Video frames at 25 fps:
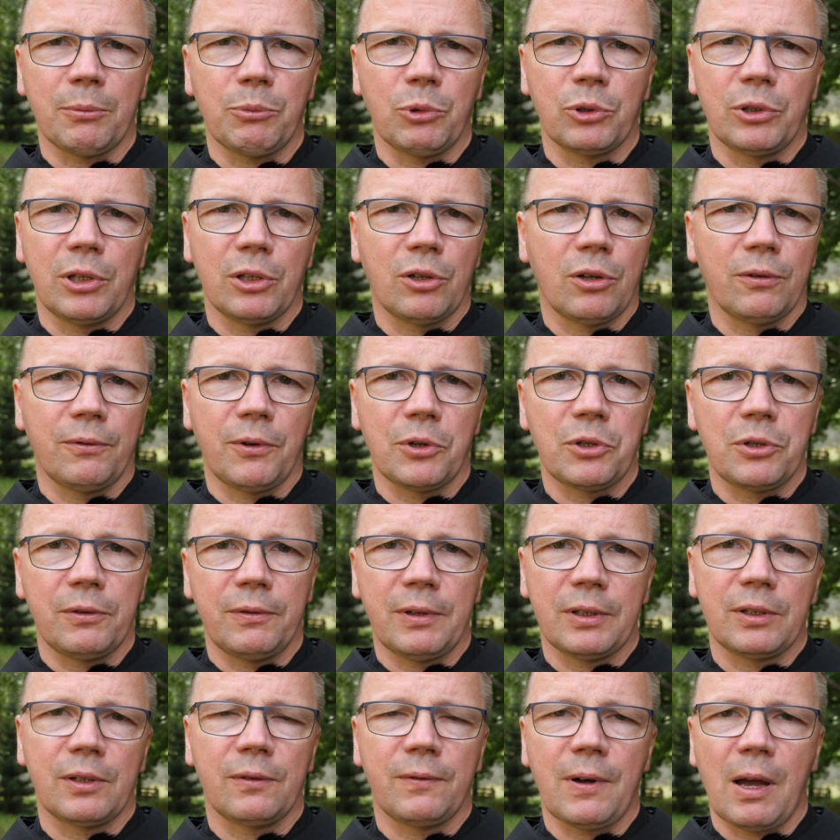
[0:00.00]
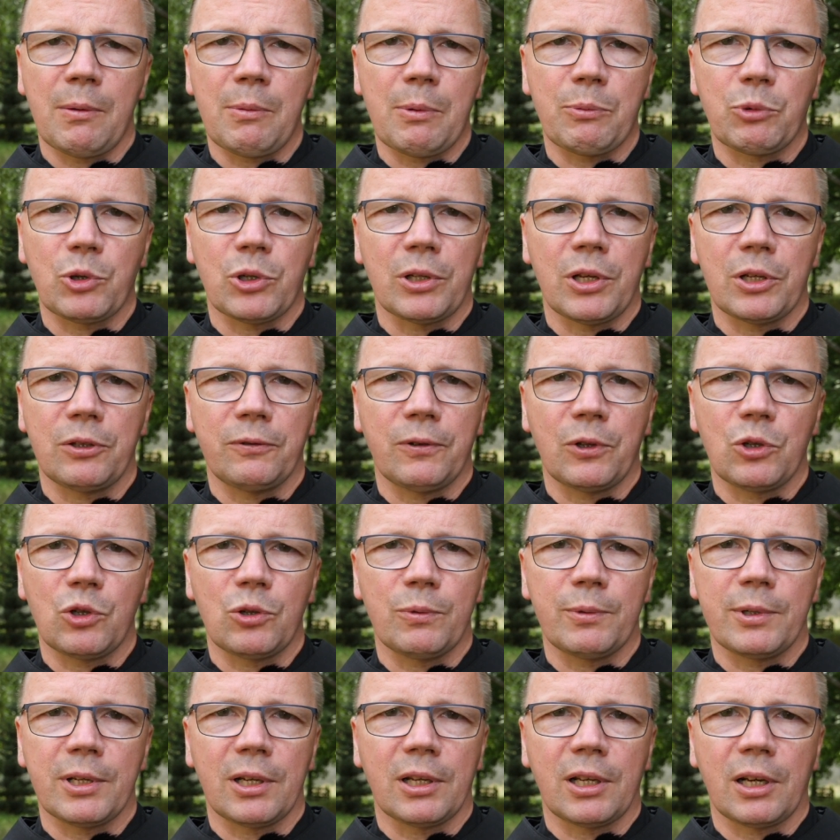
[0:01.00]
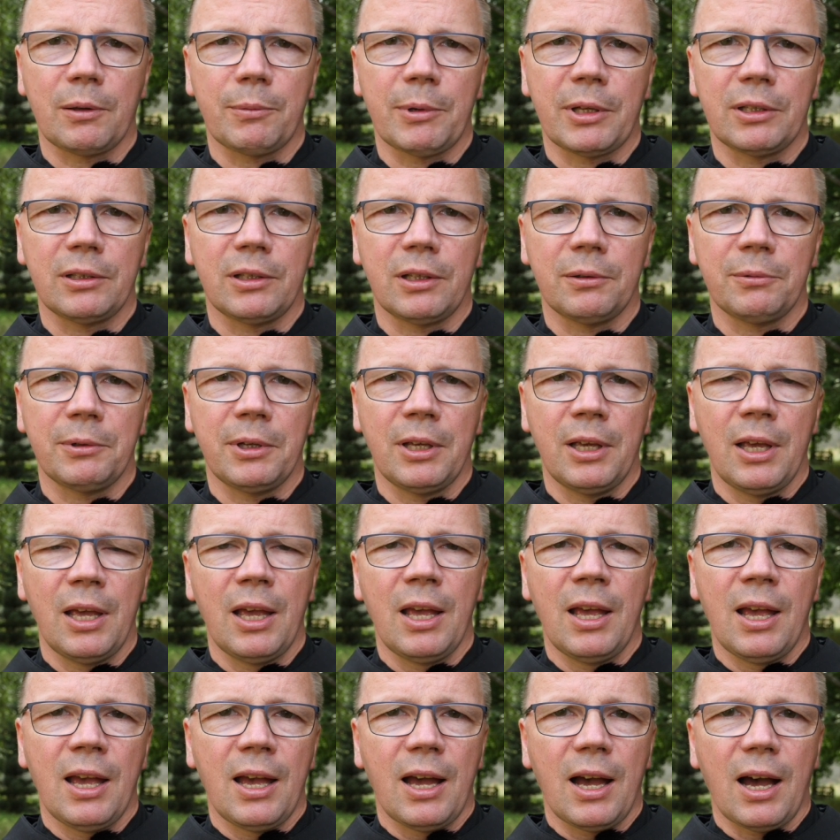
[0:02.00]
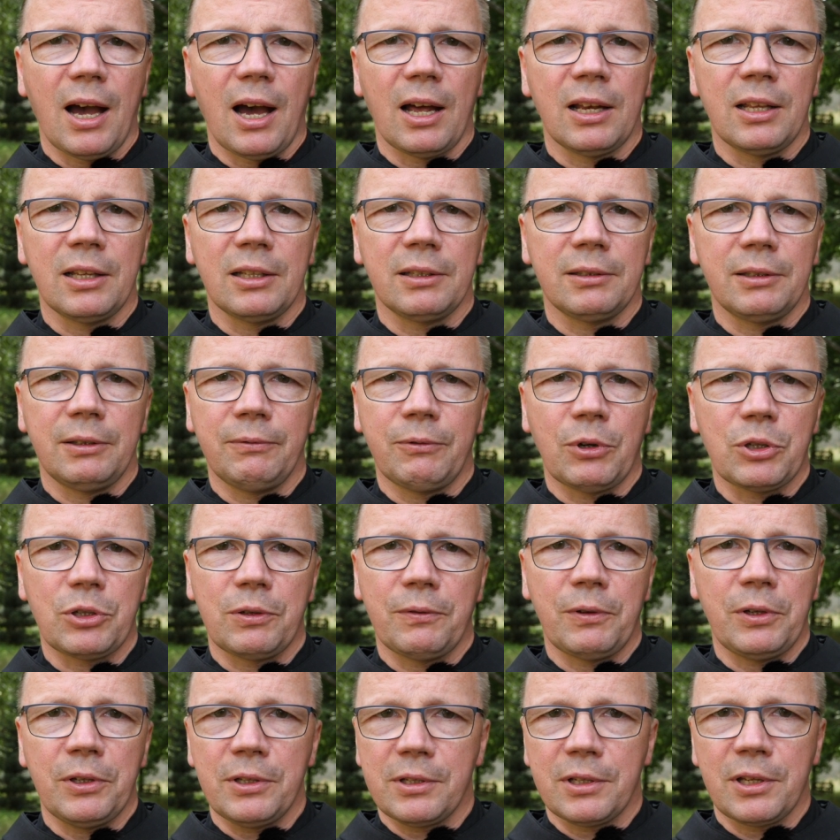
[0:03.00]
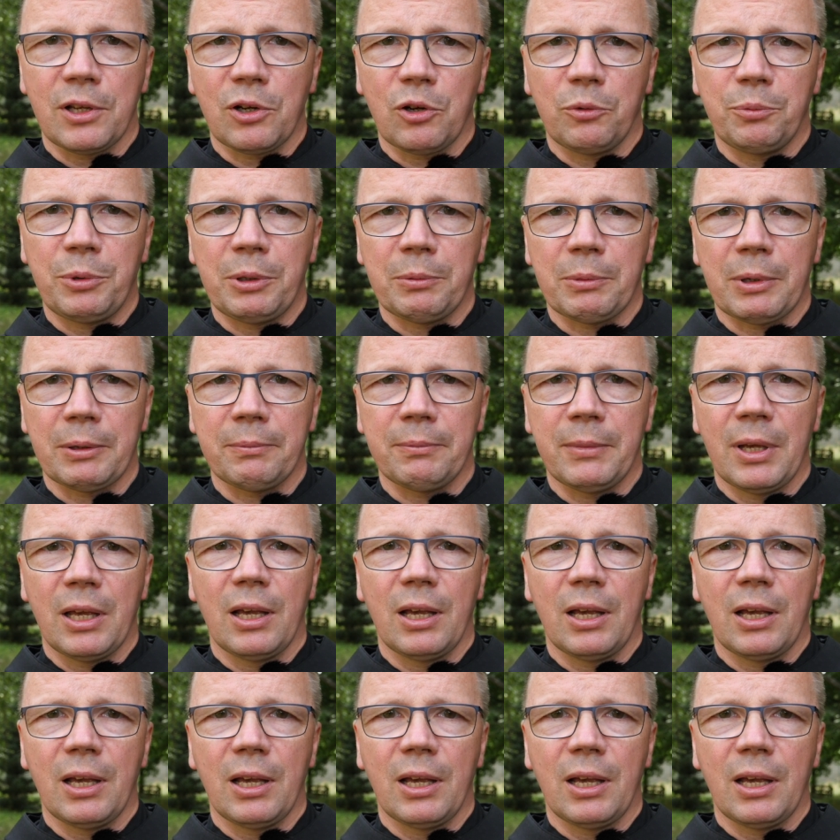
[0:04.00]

bo tylko właściwie trwamy przed Najświętszym Sakramentem, ale i właściwie nic nie robimy.